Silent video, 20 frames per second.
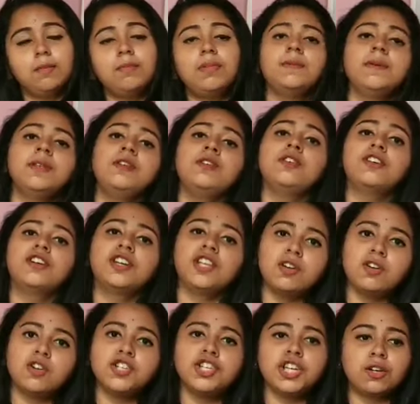বিভিন্ন
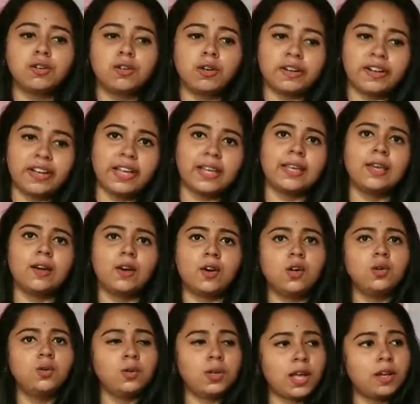গৃহ শিক্ষক
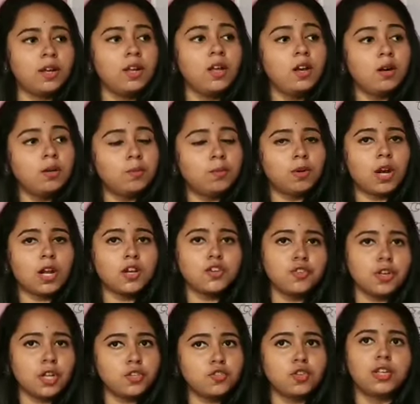রেখেও উনার
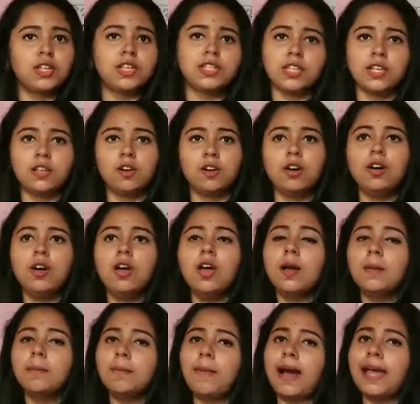পড়াশোনা চলেছিল
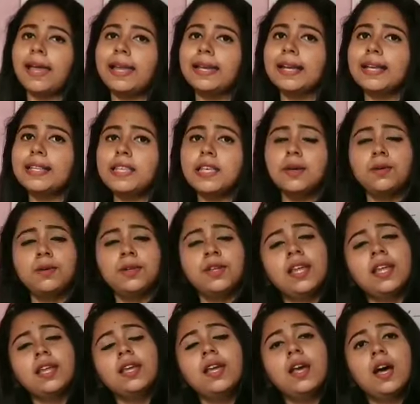মায়ের কাছে
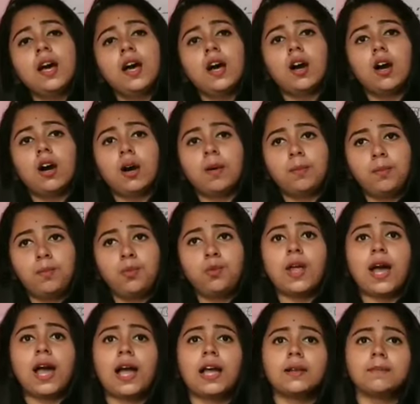উনি
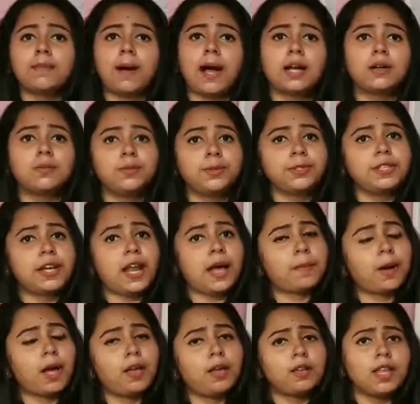পুরাণ ভাগবত
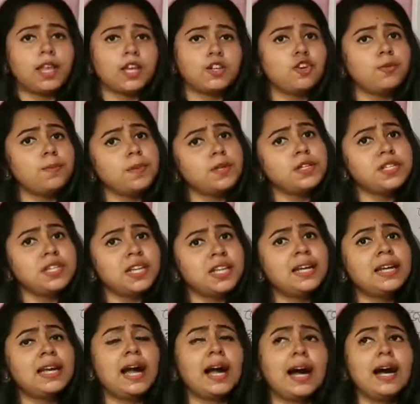রামায়ণ এসবের
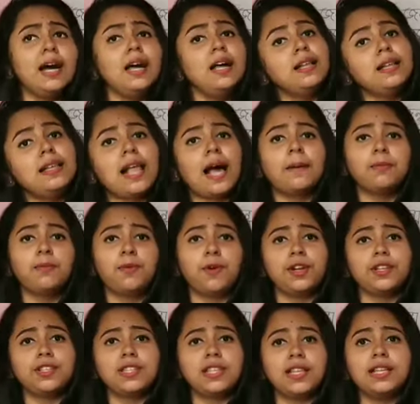শিক্ষা লাভ
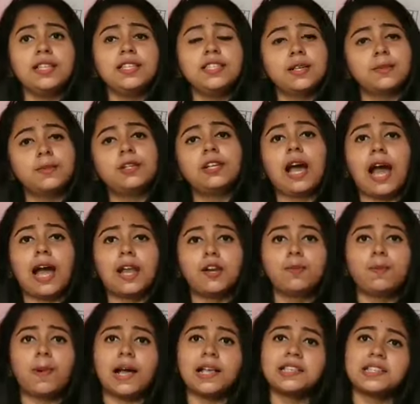করেছিলেন যেমন
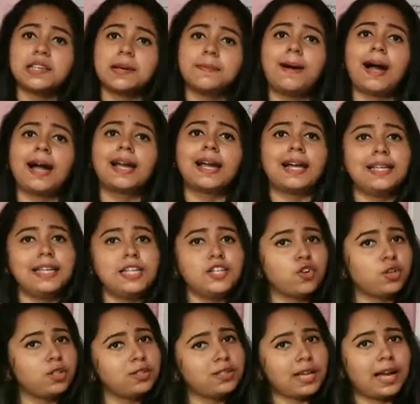আরো পাঁচটা বাঙালি
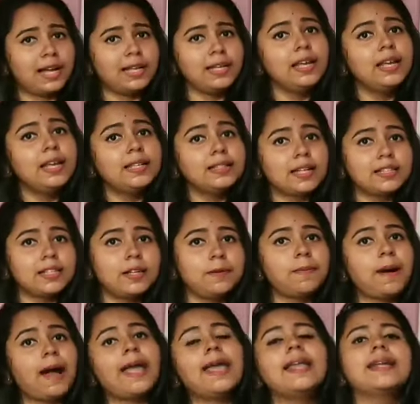সন্তান তাদের
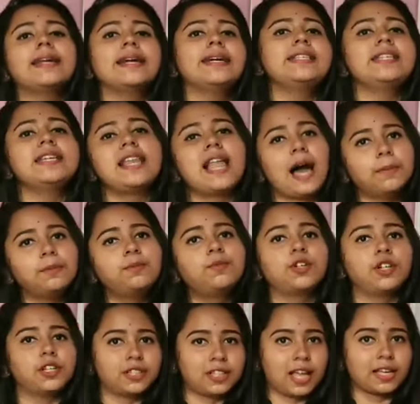মায়ের কাছে লাভ
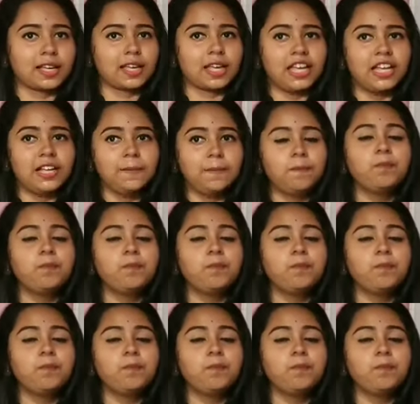করে থাকে